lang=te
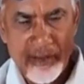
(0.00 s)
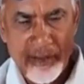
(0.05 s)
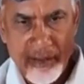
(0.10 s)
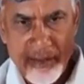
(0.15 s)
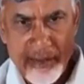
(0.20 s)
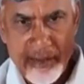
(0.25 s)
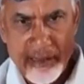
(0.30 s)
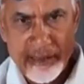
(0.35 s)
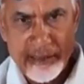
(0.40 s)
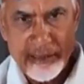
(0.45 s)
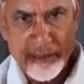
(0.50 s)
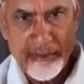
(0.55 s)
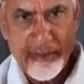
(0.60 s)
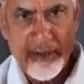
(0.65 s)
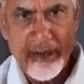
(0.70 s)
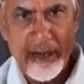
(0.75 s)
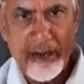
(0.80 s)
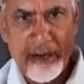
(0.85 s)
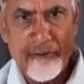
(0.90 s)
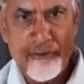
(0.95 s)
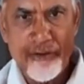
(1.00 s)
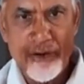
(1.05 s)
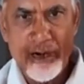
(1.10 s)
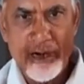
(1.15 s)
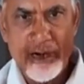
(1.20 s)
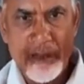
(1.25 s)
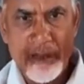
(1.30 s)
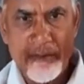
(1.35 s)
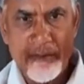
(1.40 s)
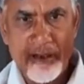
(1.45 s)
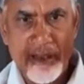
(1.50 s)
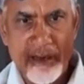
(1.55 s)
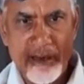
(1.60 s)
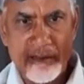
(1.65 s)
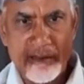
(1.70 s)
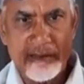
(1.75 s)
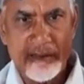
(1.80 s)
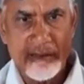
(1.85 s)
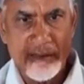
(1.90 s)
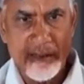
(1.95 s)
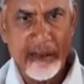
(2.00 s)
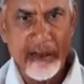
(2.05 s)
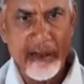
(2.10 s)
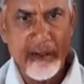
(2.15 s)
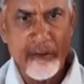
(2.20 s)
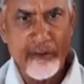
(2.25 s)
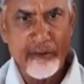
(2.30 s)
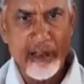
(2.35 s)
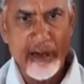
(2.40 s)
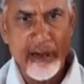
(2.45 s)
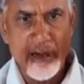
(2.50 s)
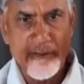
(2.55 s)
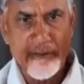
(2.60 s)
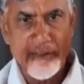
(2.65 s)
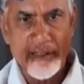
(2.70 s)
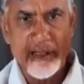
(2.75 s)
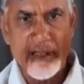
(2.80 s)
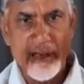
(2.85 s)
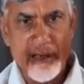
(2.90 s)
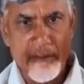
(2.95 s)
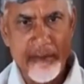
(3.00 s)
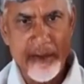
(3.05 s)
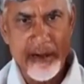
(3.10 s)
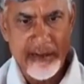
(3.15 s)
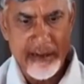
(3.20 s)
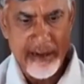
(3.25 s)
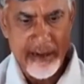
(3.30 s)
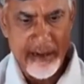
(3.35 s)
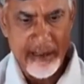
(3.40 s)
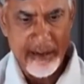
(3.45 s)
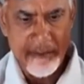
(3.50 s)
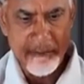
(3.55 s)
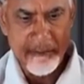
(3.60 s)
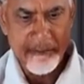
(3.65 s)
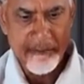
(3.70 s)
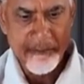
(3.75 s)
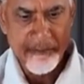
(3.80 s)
కనీసం మీరు రెఫరెండం కైనా సిద్ధంగా ఉన్నారనే విధంగా నేను మాట్లాడాను